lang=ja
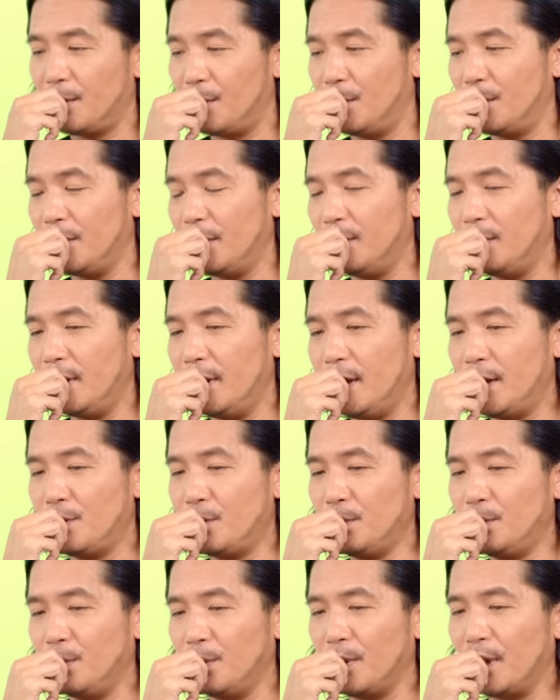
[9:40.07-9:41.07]
これはね
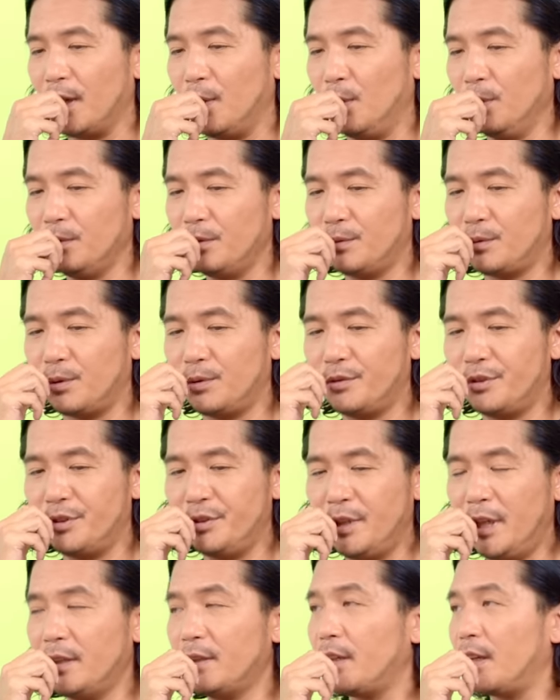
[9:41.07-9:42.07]
ちょっと俺が本当特
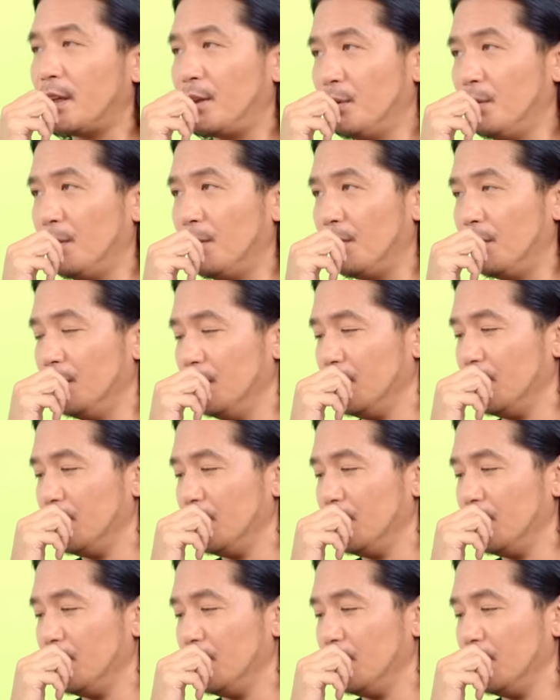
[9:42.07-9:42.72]
殊なんだけど